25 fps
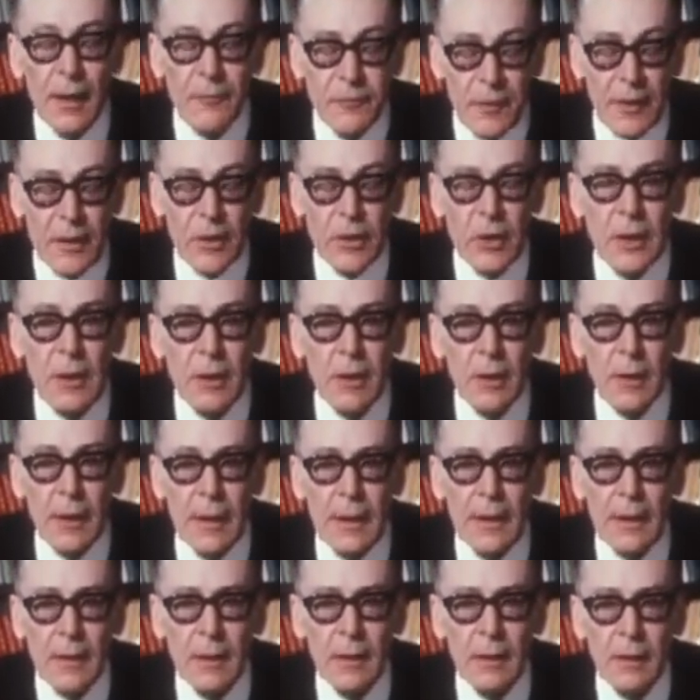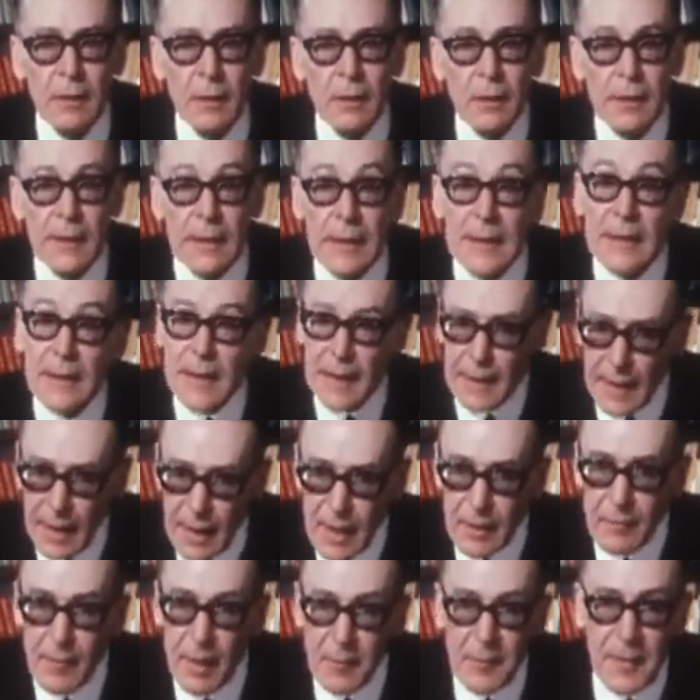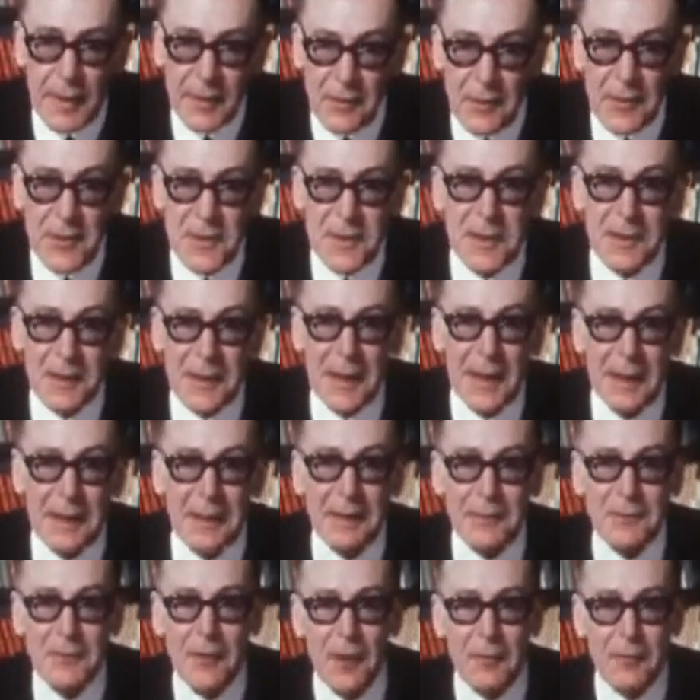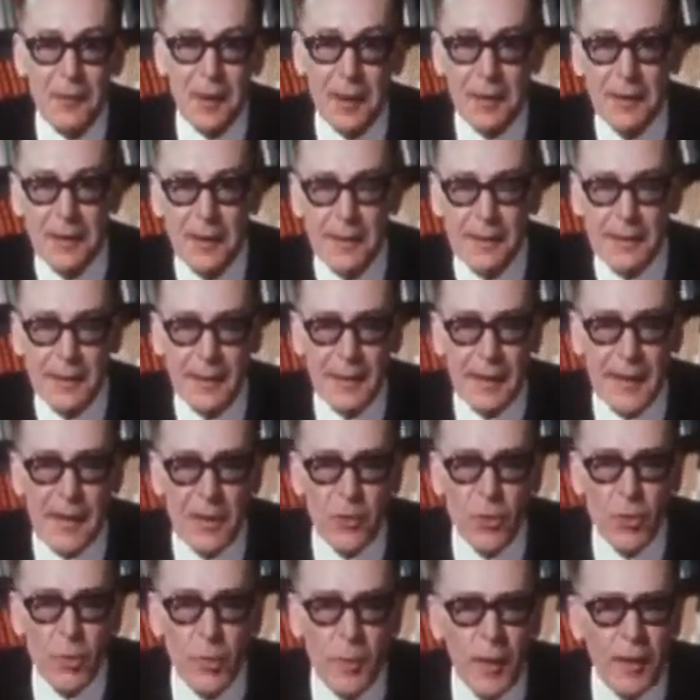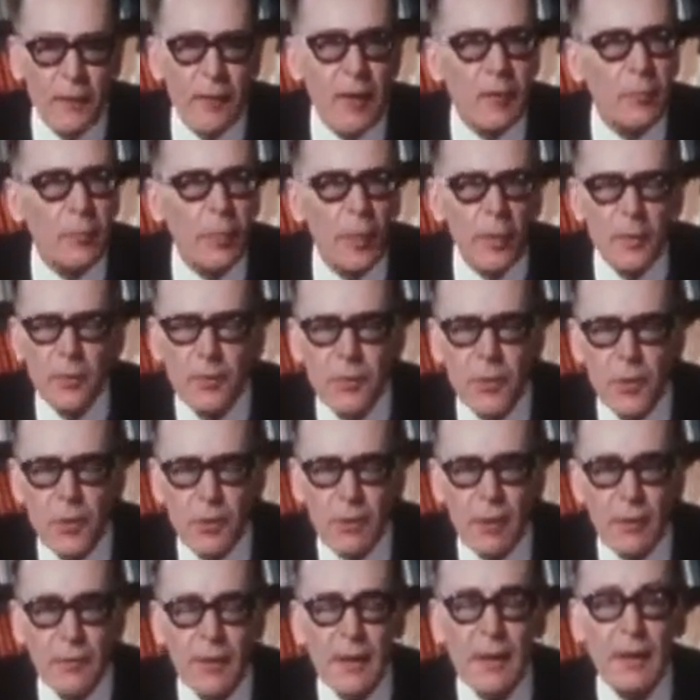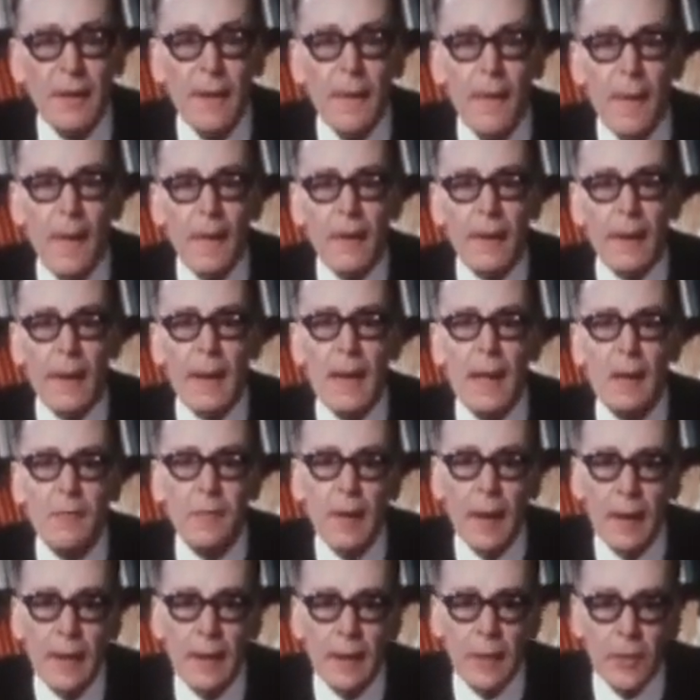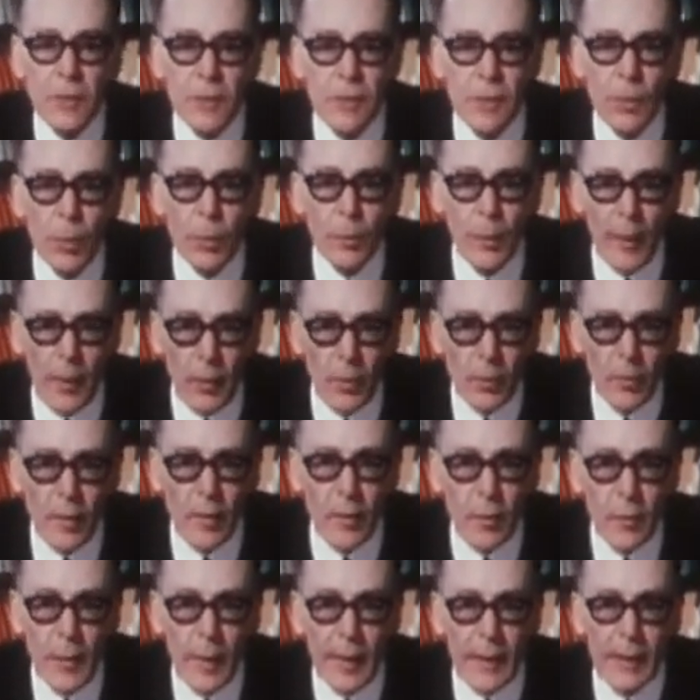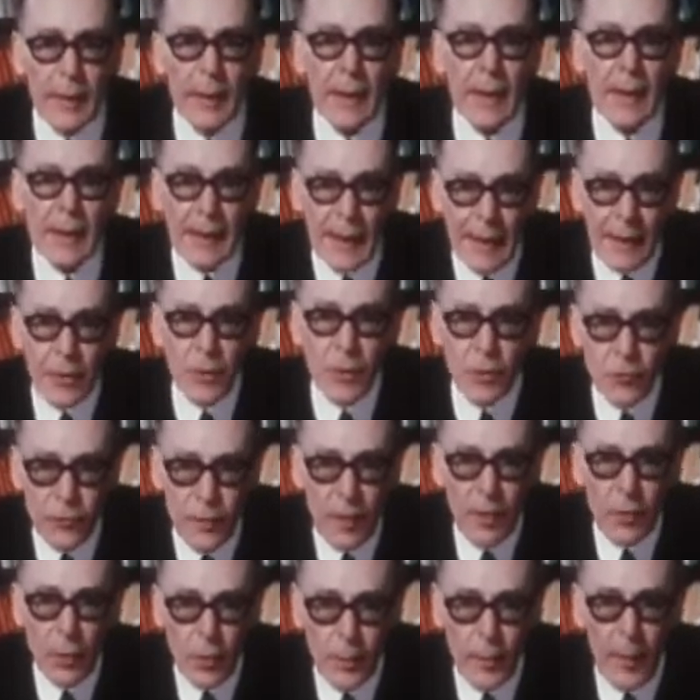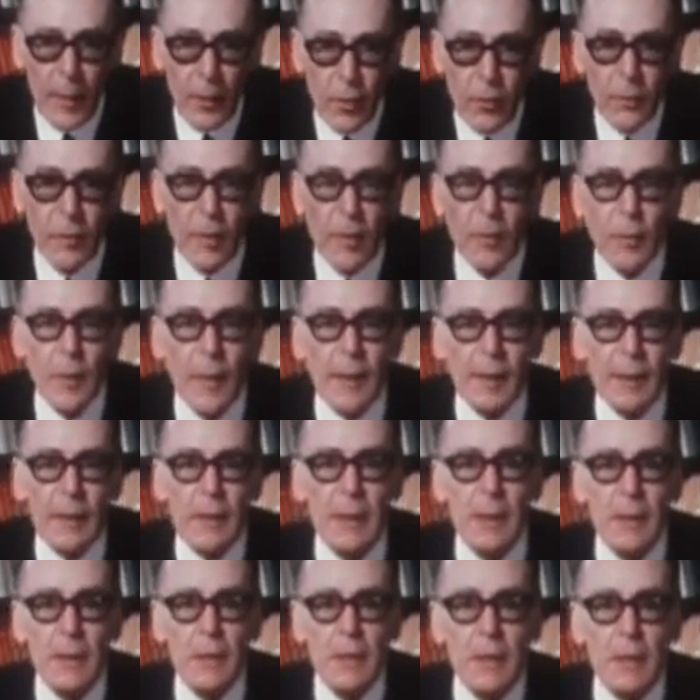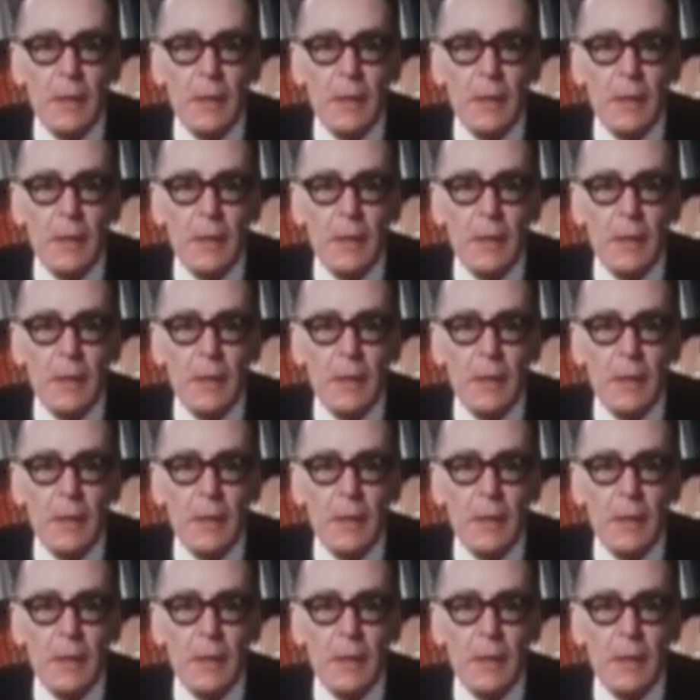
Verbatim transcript: avec Gilles de Rais, qui cette année même, 1440, va avoir la, lettre coupée, avec pendu, je crois, oui. Et elle va aller ensuite au Parlement de Paris, et là, devant le Parlement de Paris,